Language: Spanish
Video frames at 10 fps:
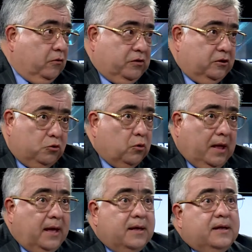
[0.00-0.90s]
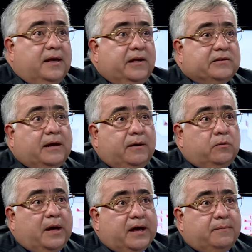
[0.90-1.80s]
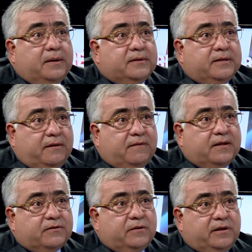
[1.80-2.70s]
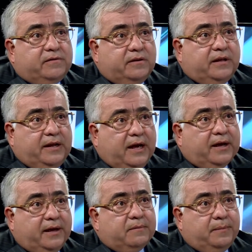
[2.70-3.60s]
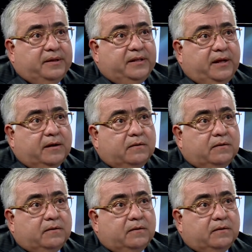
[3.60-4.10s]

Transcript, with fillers: sin duda, estaba un esquema deflacionista y tenía que emitir.